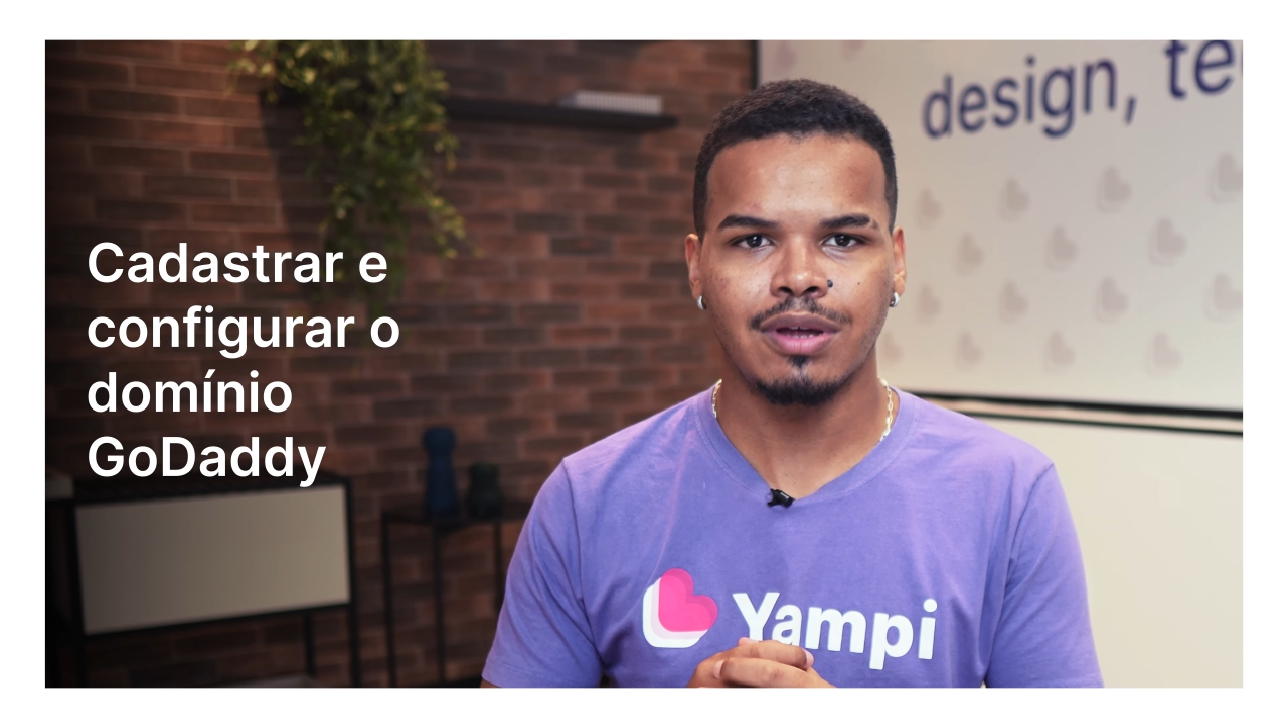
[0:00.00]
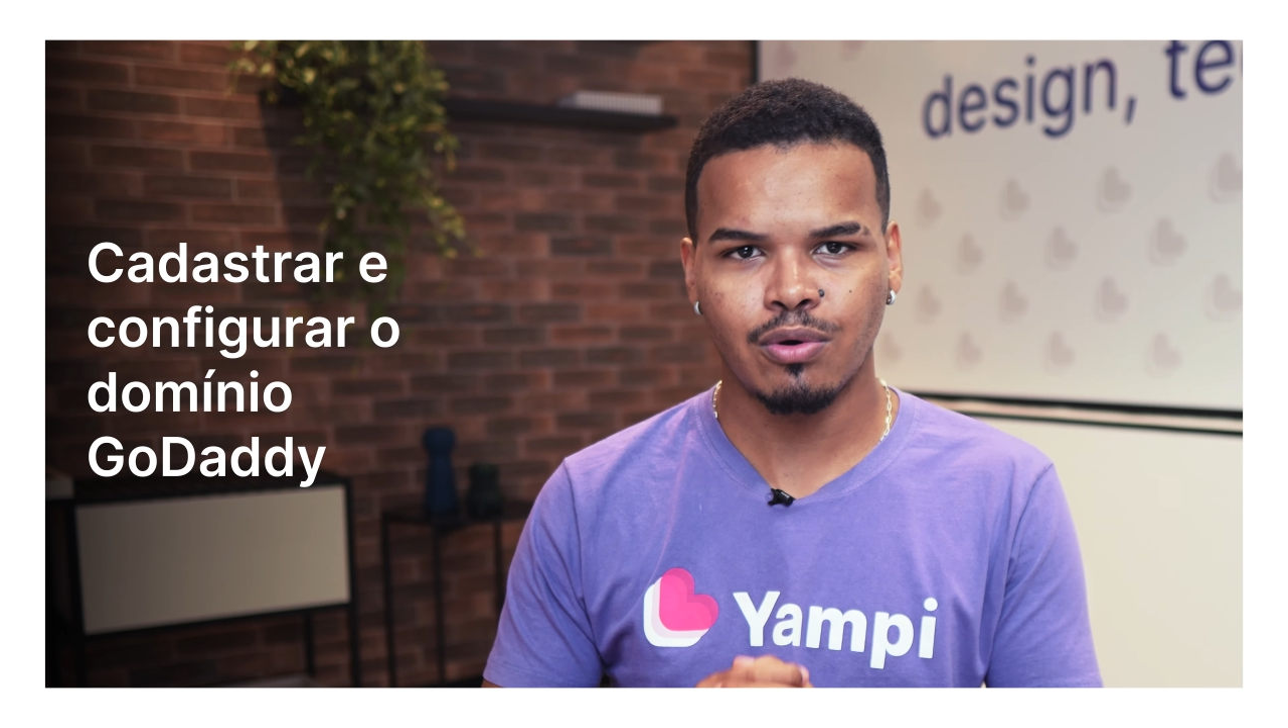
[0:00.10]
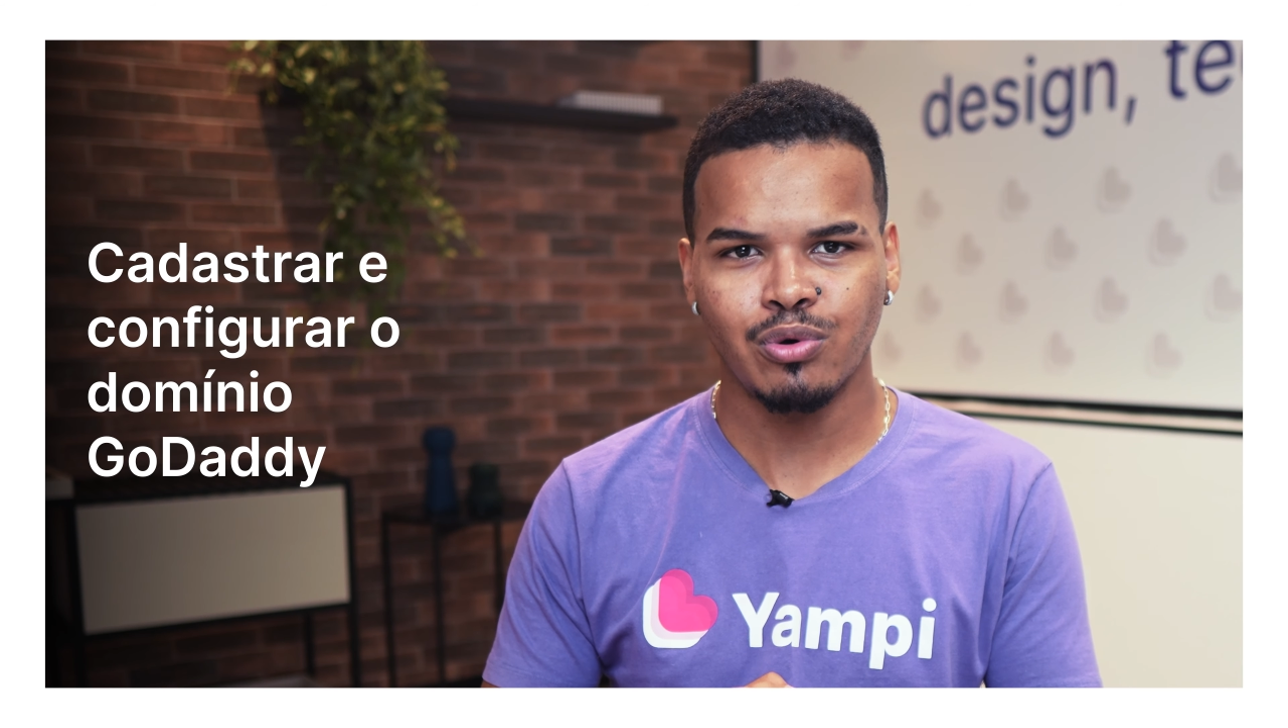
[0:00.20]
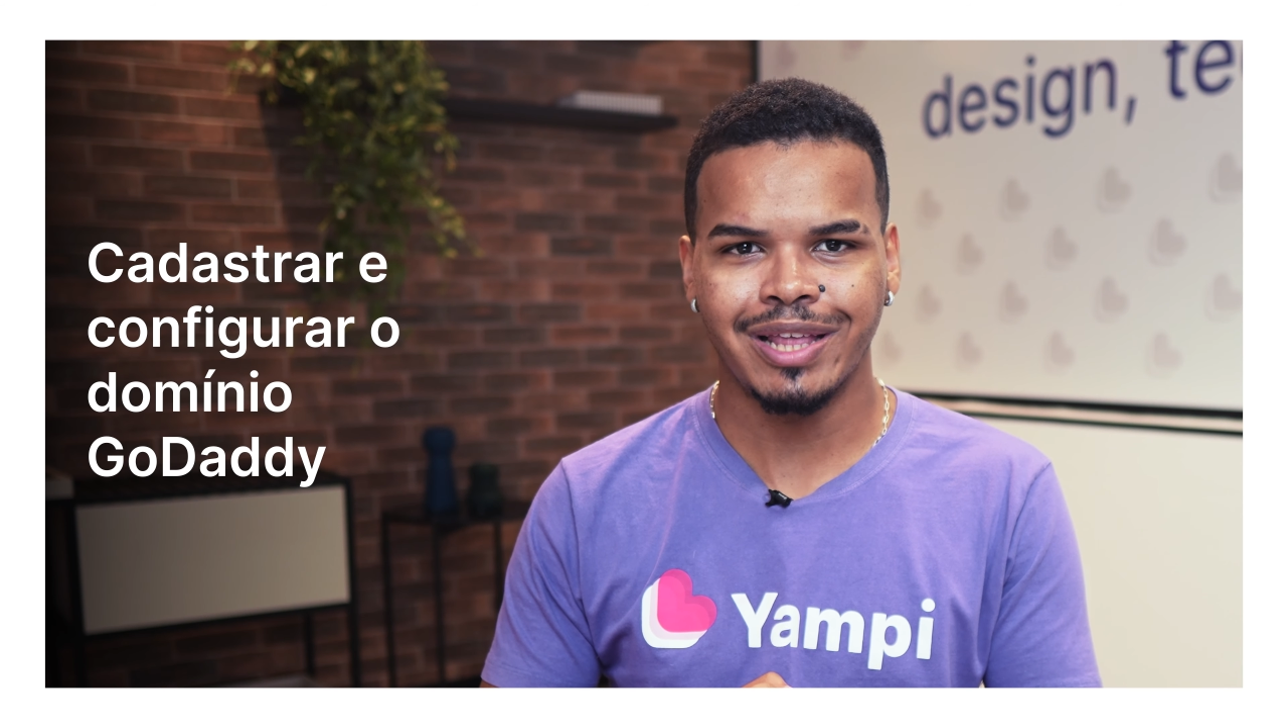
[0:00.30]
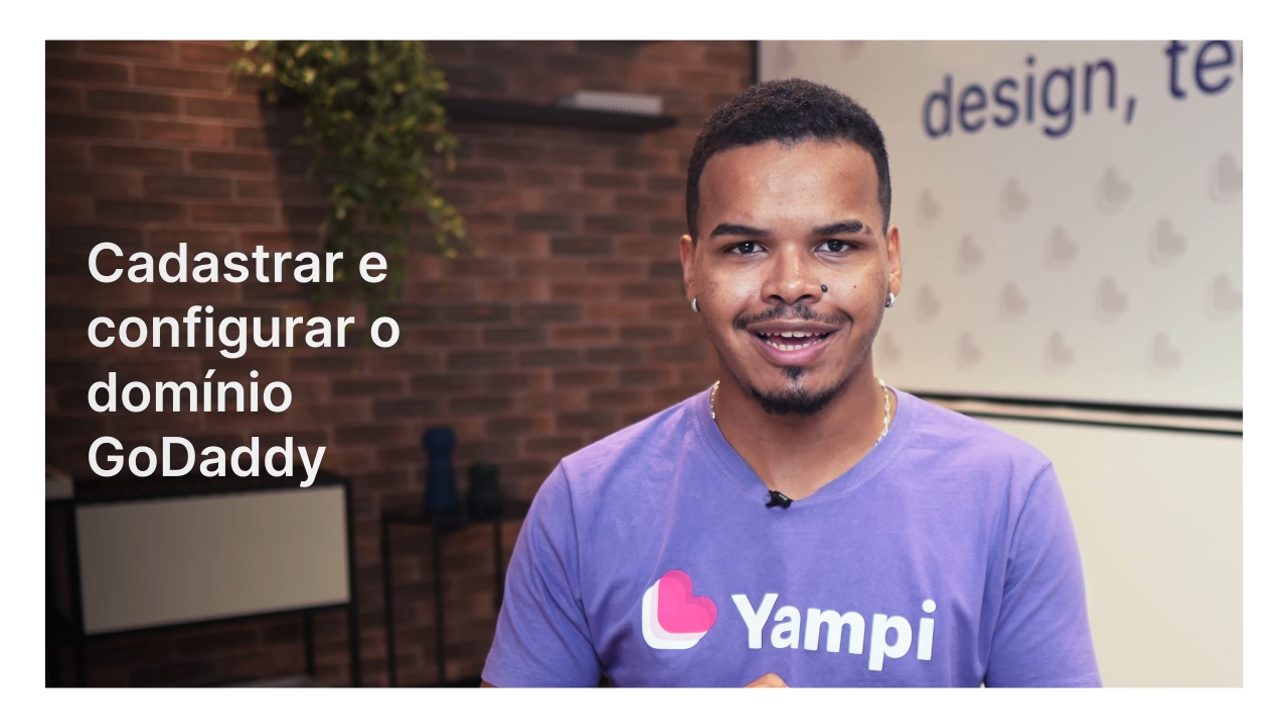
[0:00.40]
na
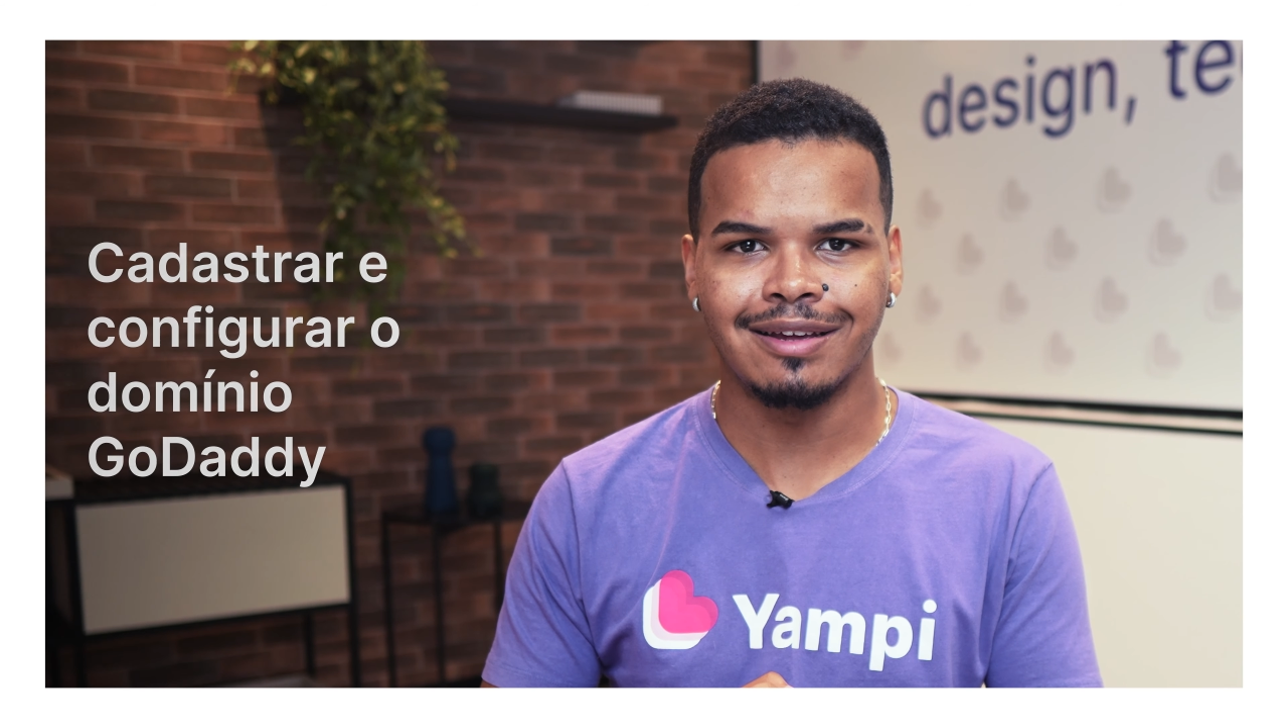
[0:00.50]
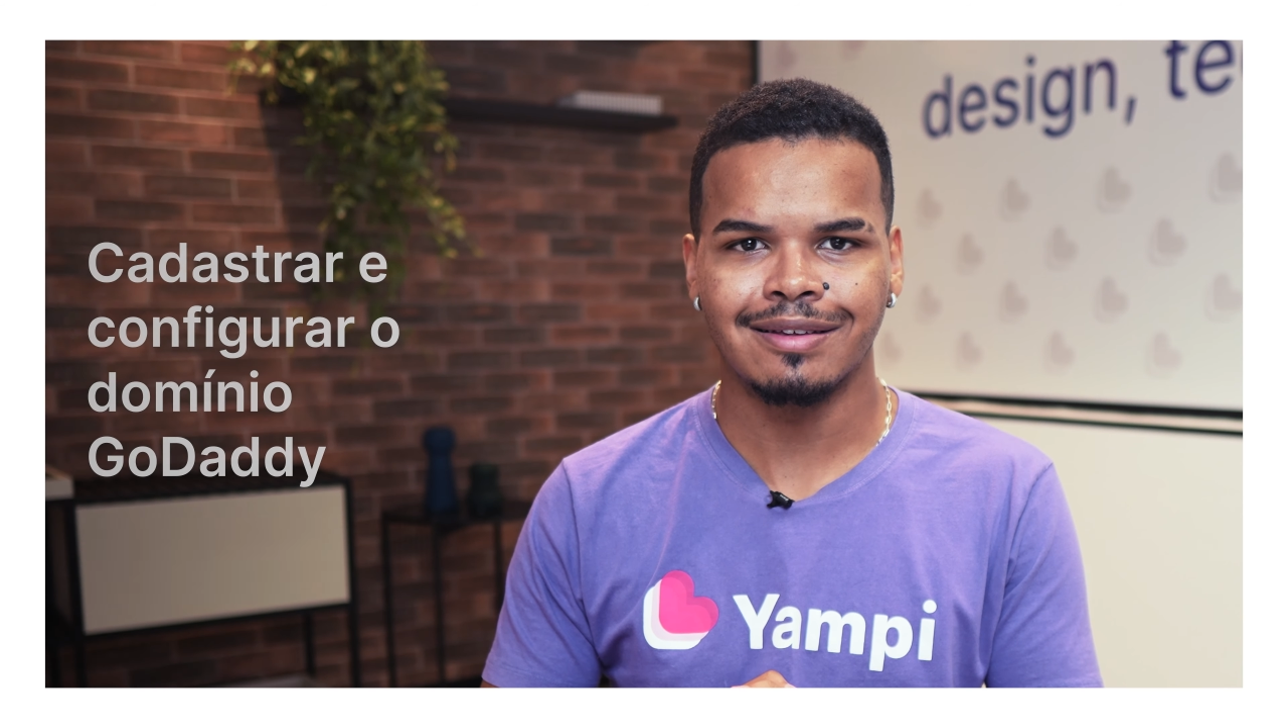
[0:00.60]
GoDaddy.